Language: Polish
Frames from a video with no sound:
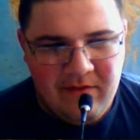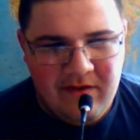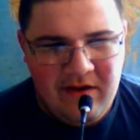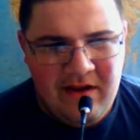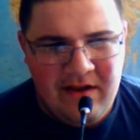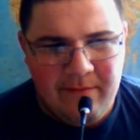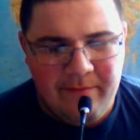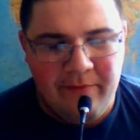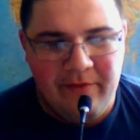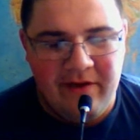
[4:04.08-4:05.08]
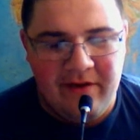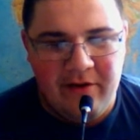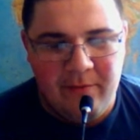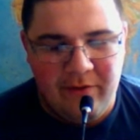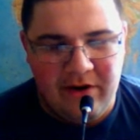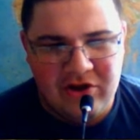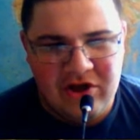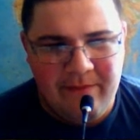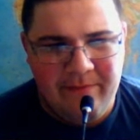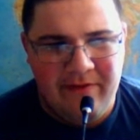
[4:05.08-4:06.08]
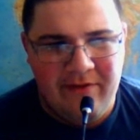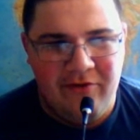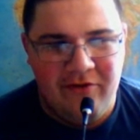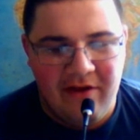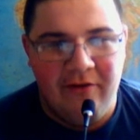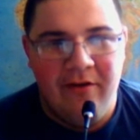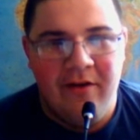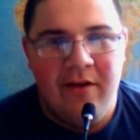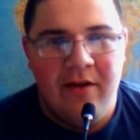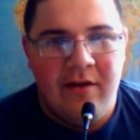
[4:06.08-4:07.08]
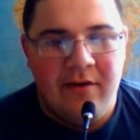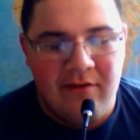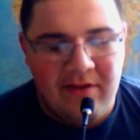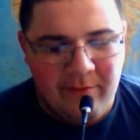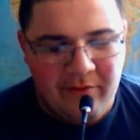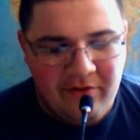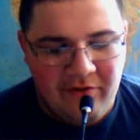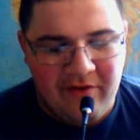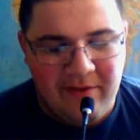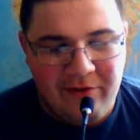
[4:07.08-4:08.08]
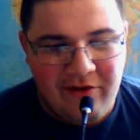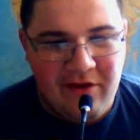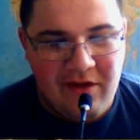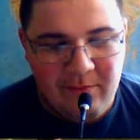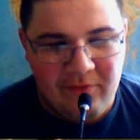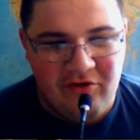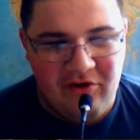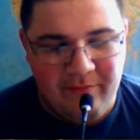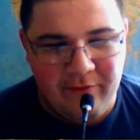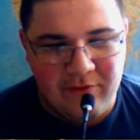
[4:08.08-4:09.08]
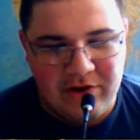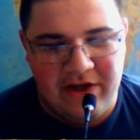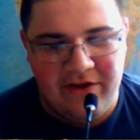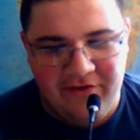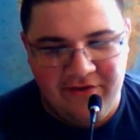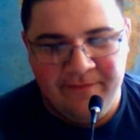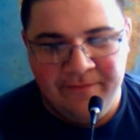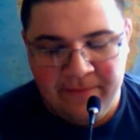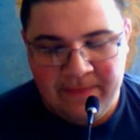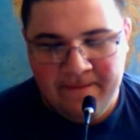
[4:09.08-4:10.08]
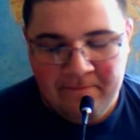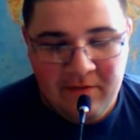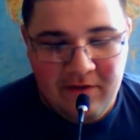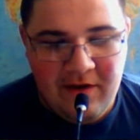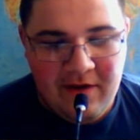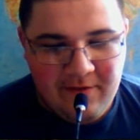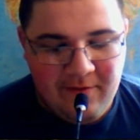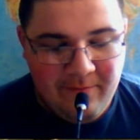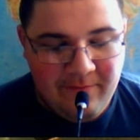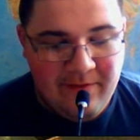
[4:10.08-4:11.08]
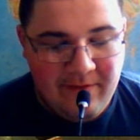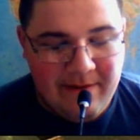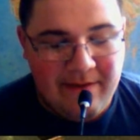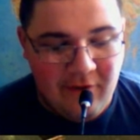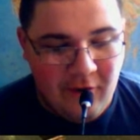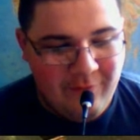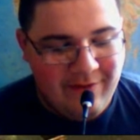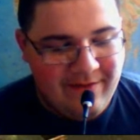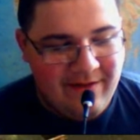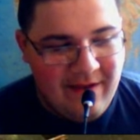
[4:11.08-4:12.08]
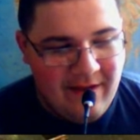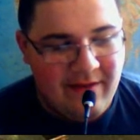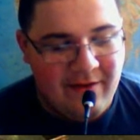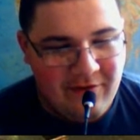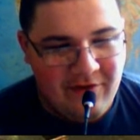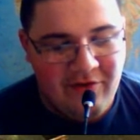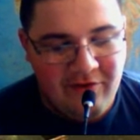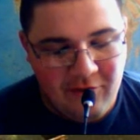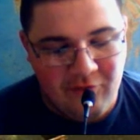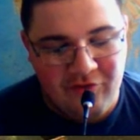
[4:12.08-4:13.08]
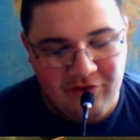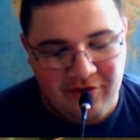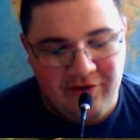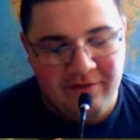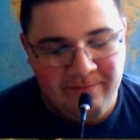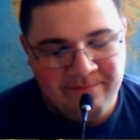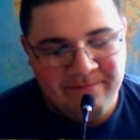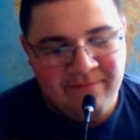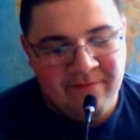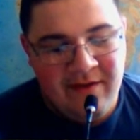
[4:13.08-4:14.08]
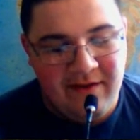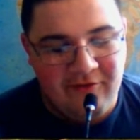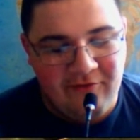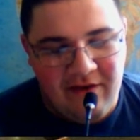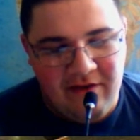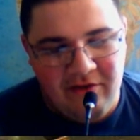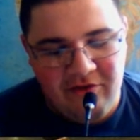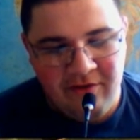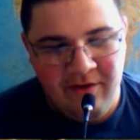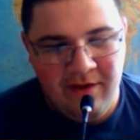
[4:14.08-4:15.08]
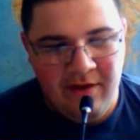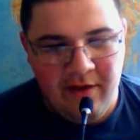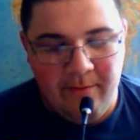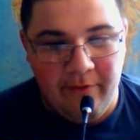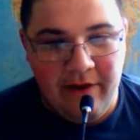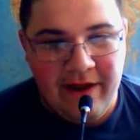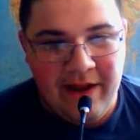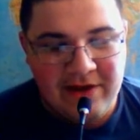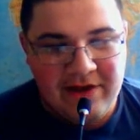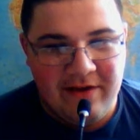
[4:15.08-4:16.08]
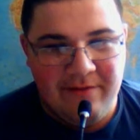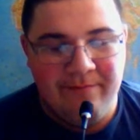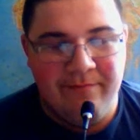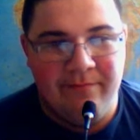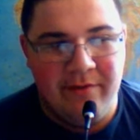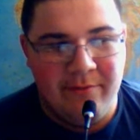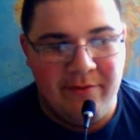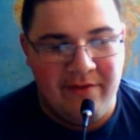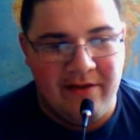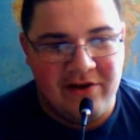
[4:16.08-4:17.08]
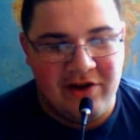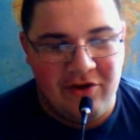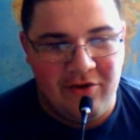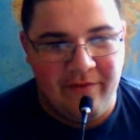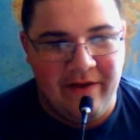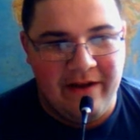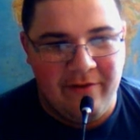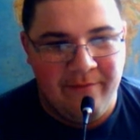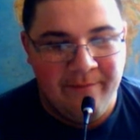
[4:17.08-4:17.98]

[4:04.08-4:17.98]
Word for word: Inne po prostu takie typu naczepy, coś tego, co samo, coś co samodzielnie nie może się poruszać. I jest to naprawdę opłacalne jednak, jak już no, chcesz wiedzieć. Bo jak inaczej byłyby dostarczane towary, no.